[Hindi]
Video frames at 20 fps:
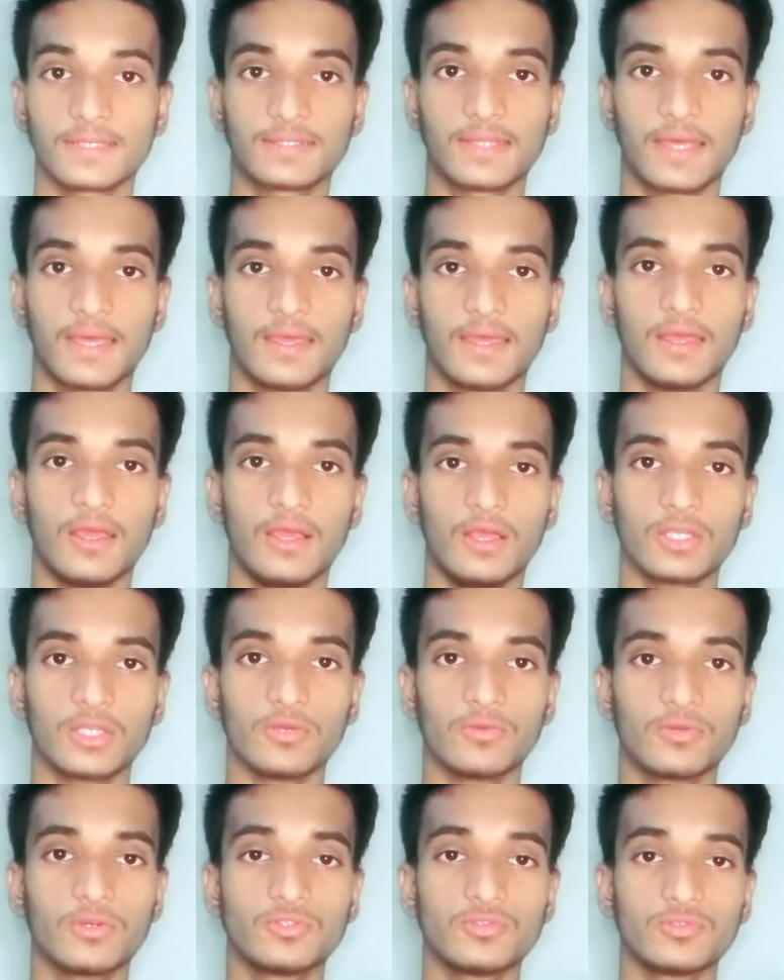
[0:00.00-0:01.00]
सकता है
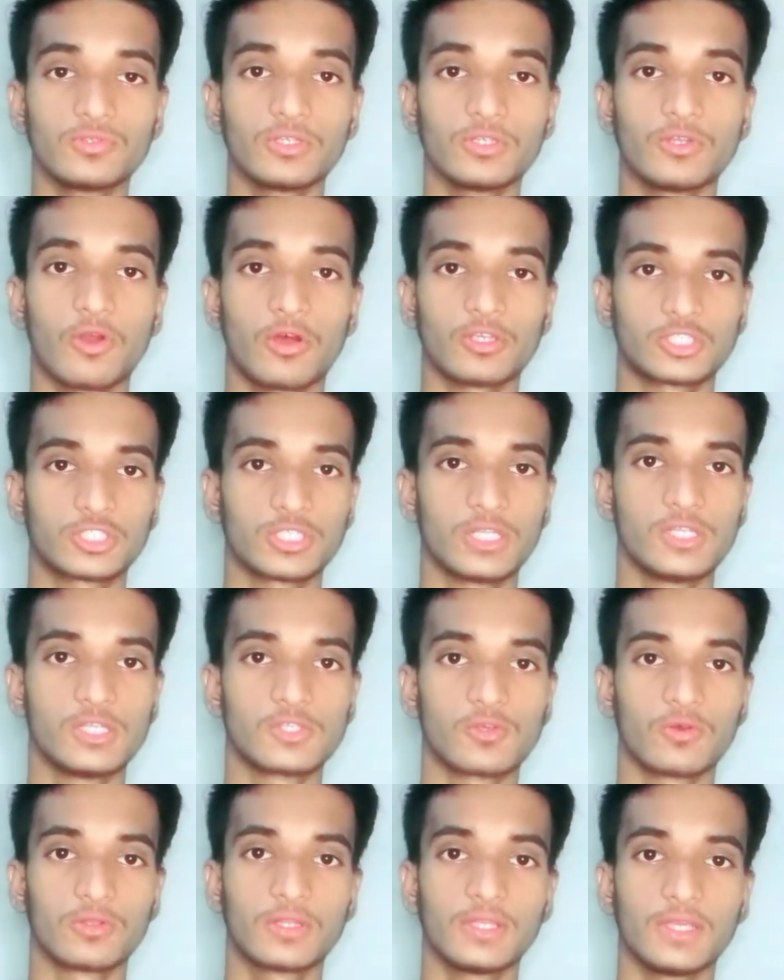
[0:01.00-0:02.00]
क्योंकि जो उनकी
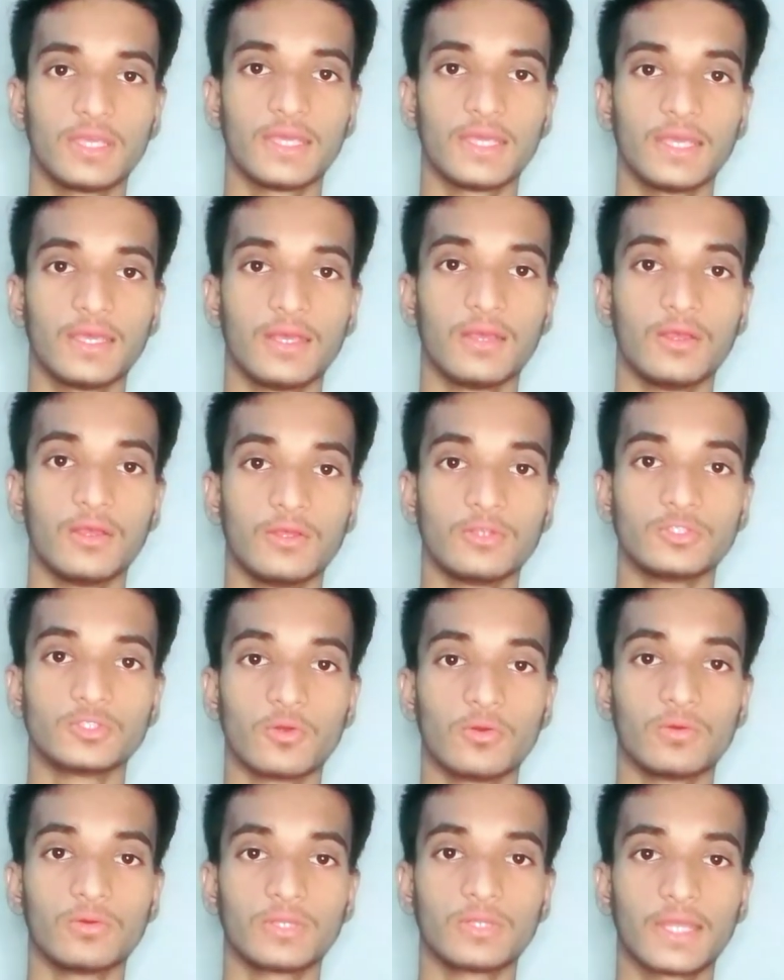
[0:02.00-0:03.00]
नॉस्ट्रल्स होती है
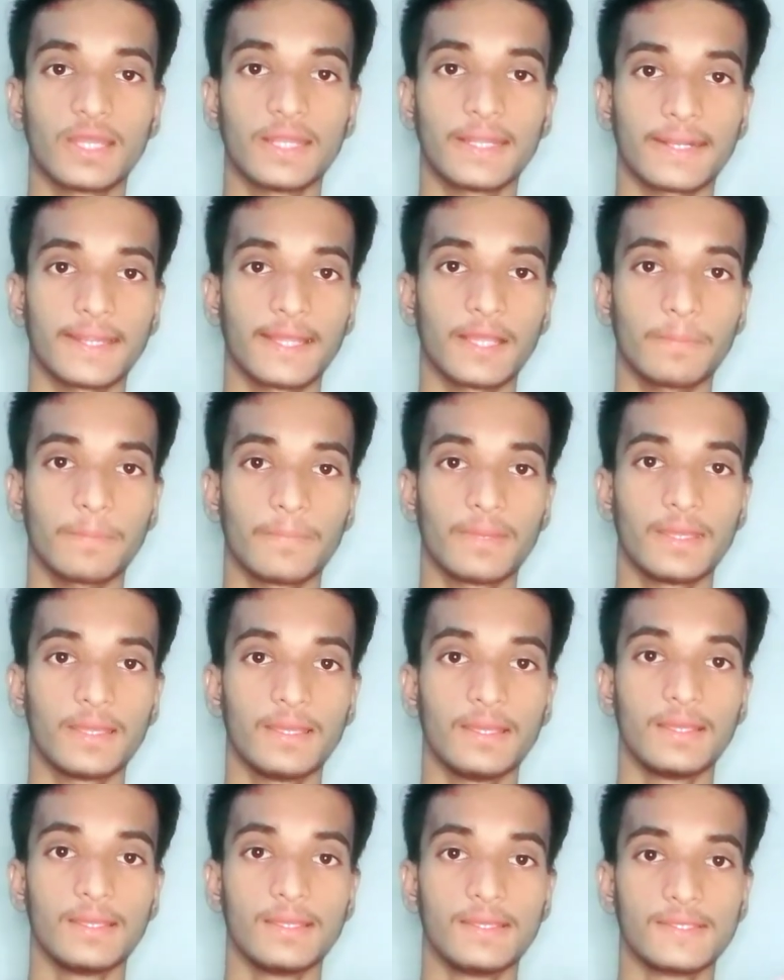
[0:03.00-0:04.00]
जो उनके ट्रंक
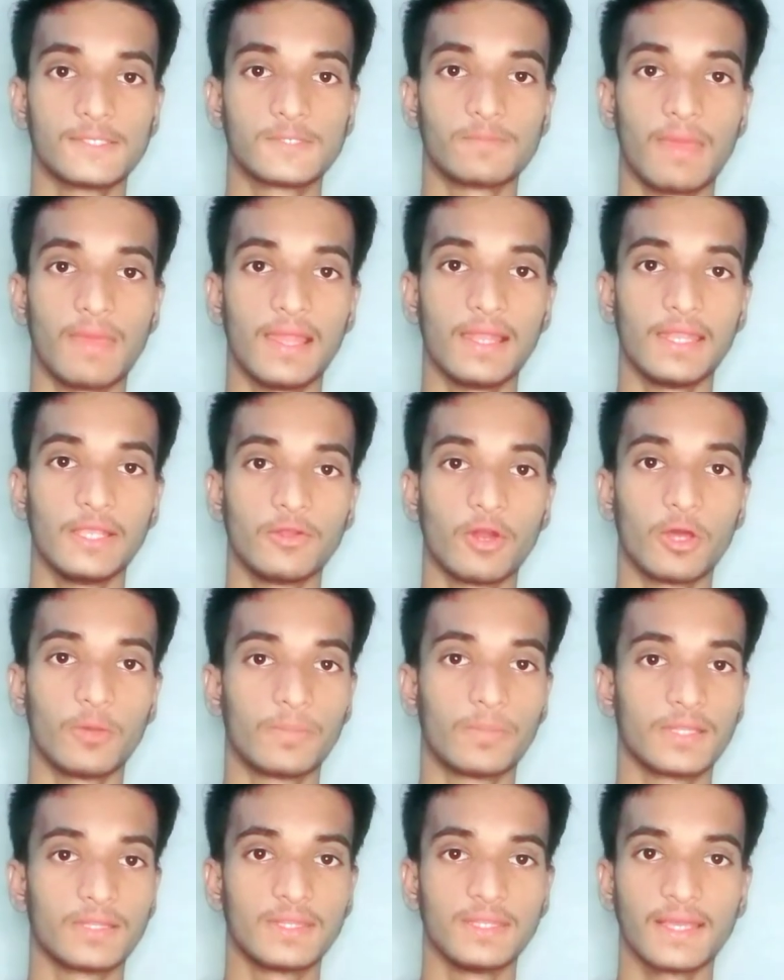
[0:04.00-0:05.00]
में स्मेलिंग और
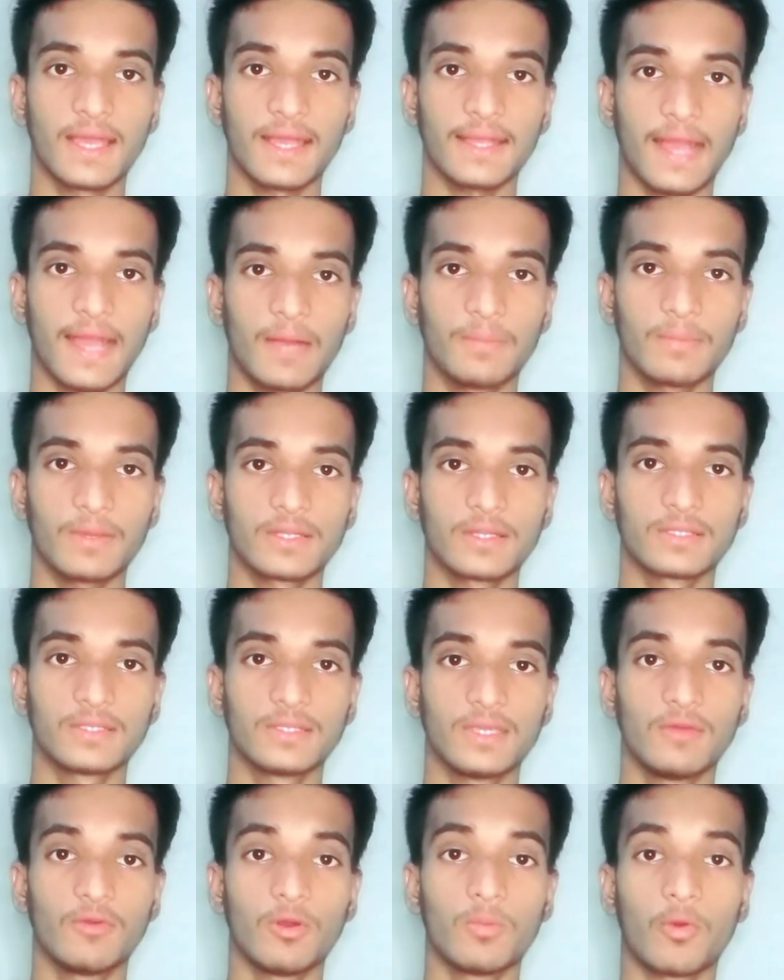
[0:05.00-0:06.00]
ब्रीदिंग का काम
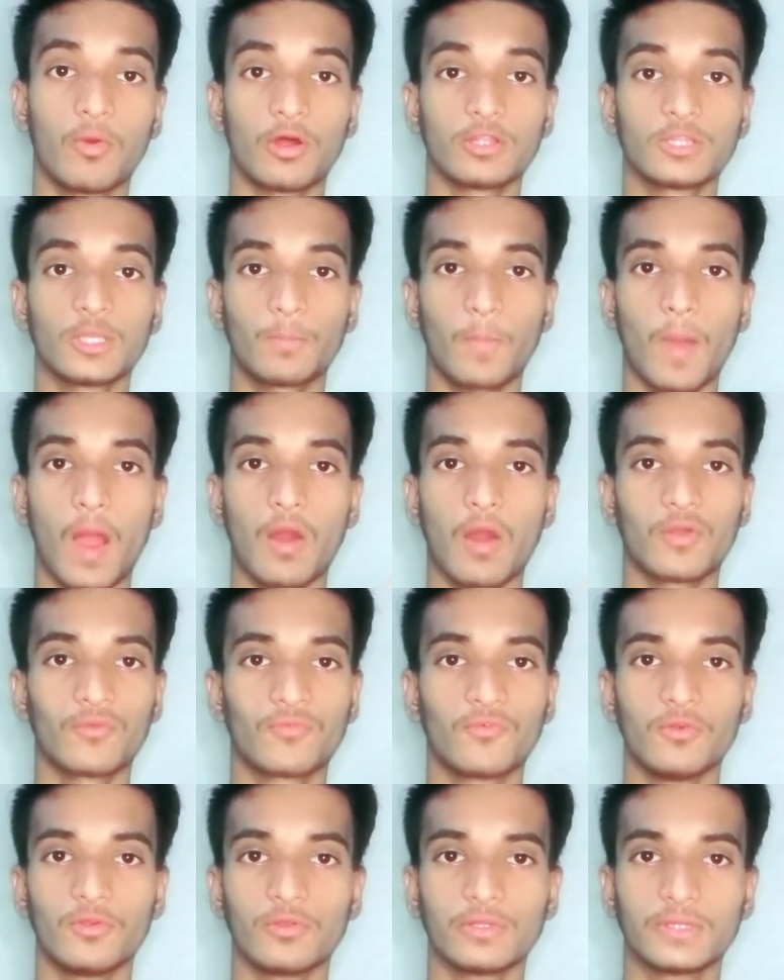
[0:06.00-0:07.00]
करती है वो बहुत ही
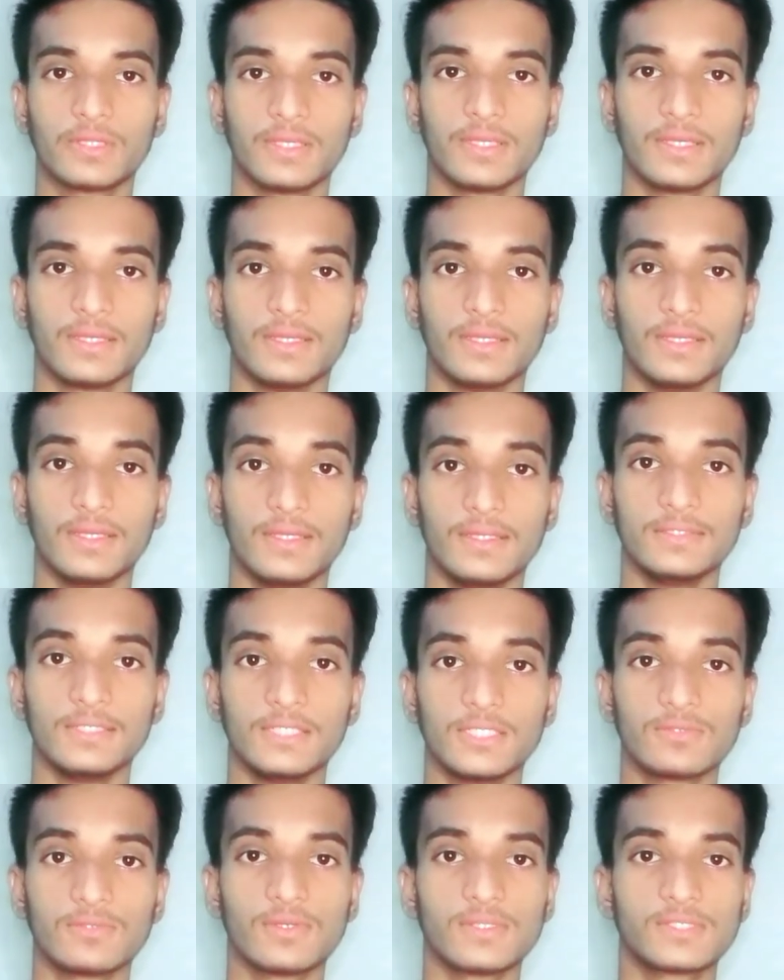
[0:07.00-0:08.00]
पावरफुल होती है
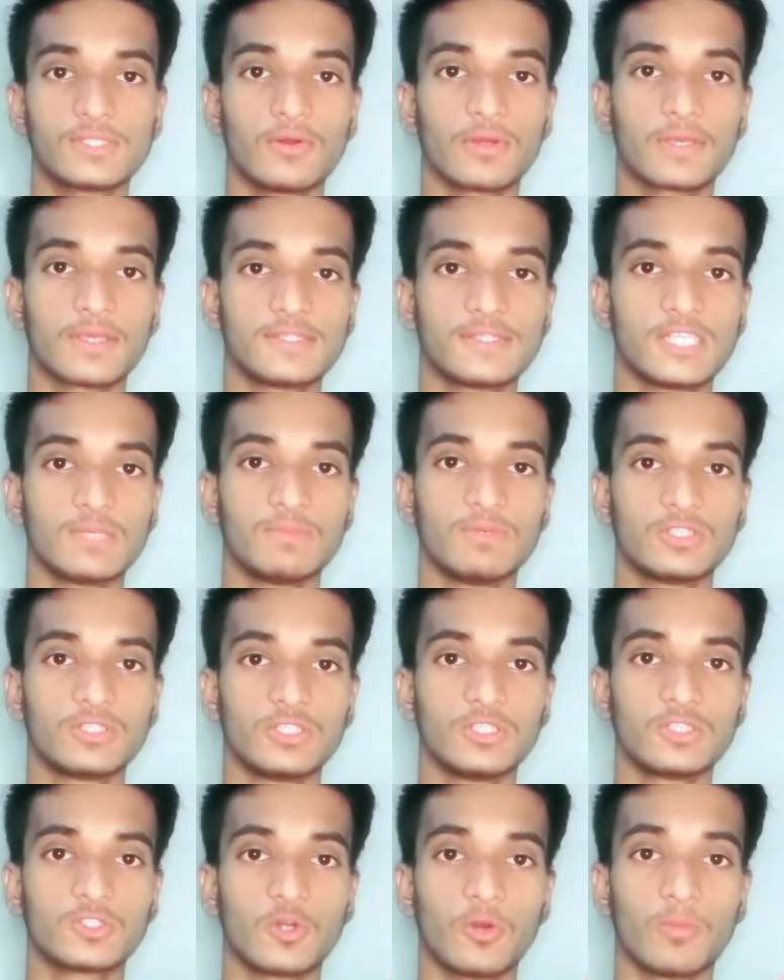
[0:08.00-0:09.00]
जिस वजह से वो किसी भी
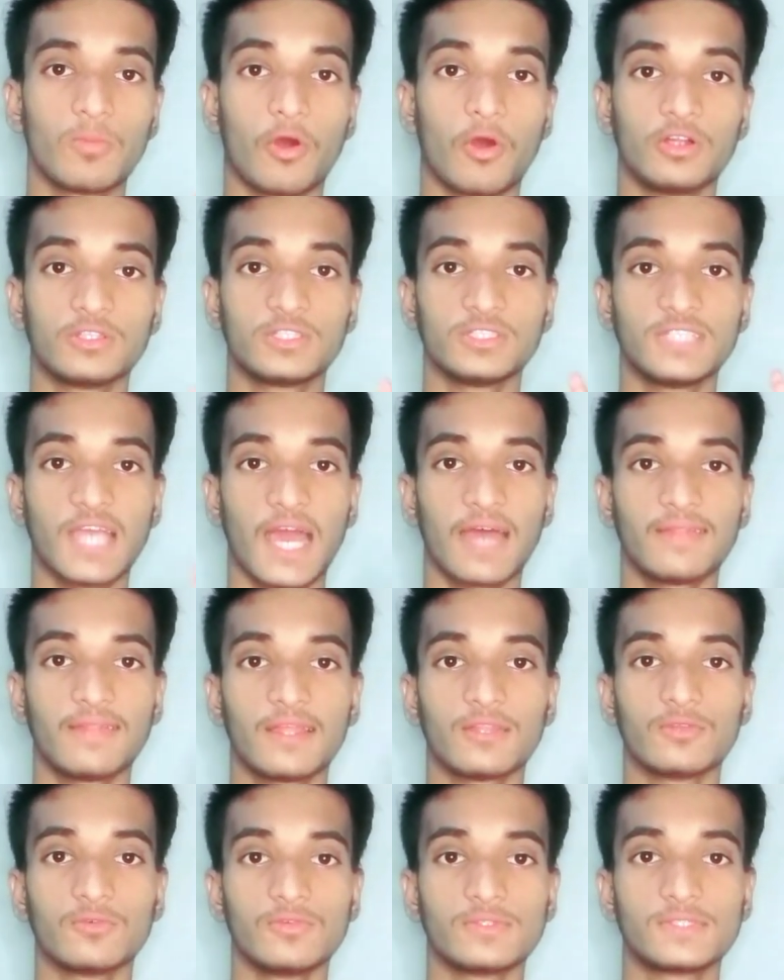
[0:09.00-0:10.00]
चीज को बहुत ही
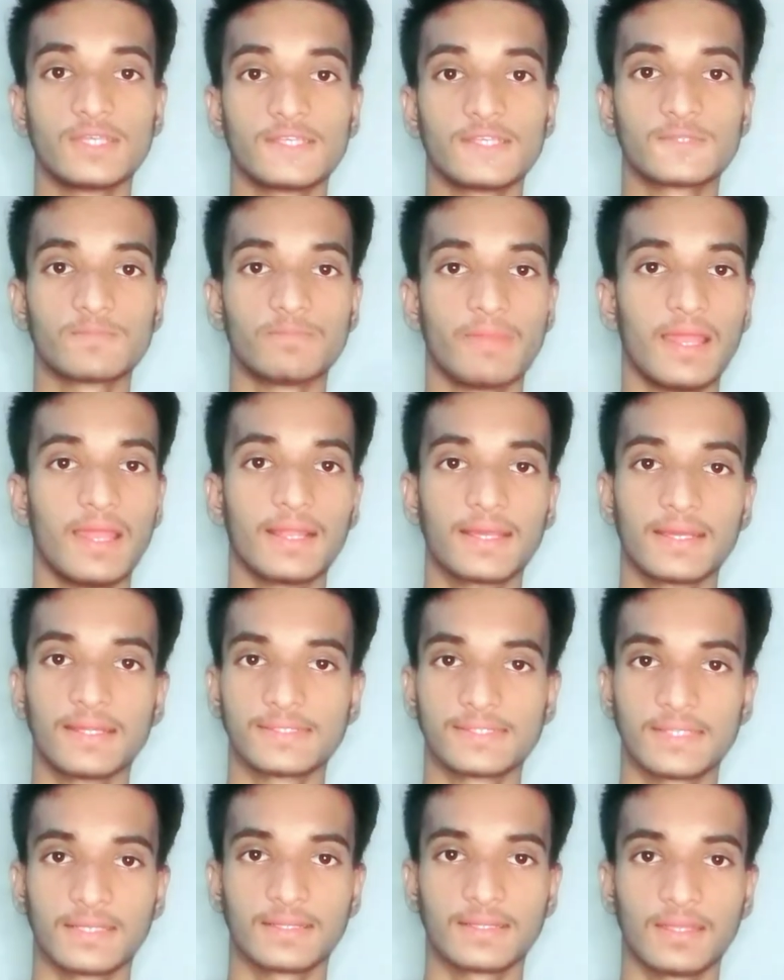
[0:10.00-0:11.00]
ज्यादा दूर से स्मेल कर
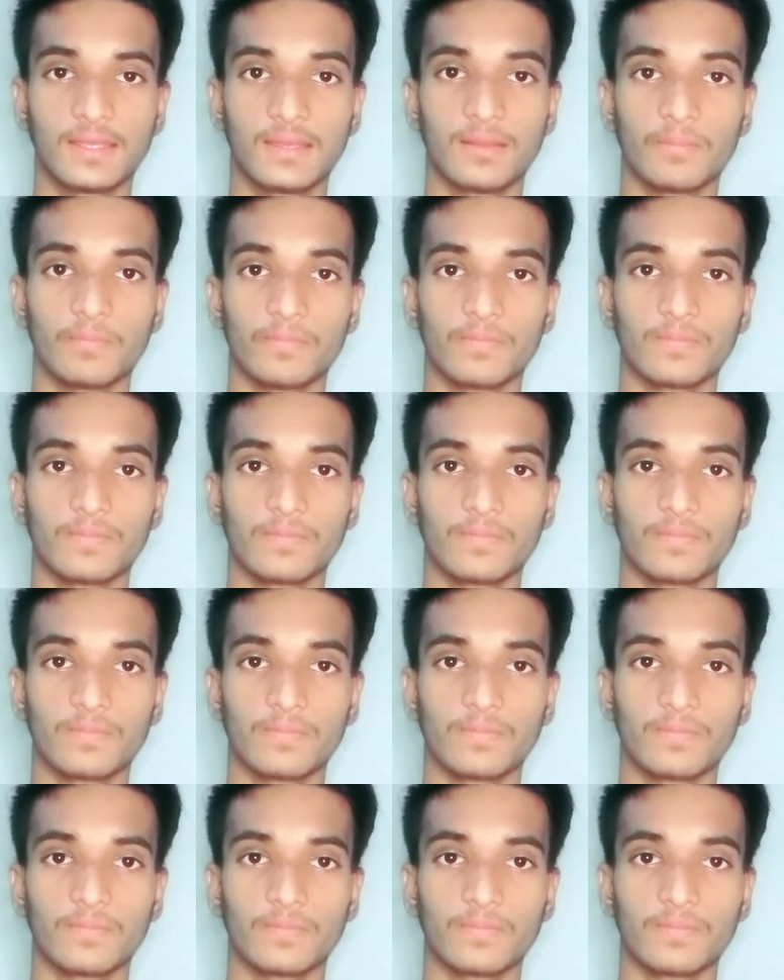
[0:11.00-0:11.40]
सकते हैं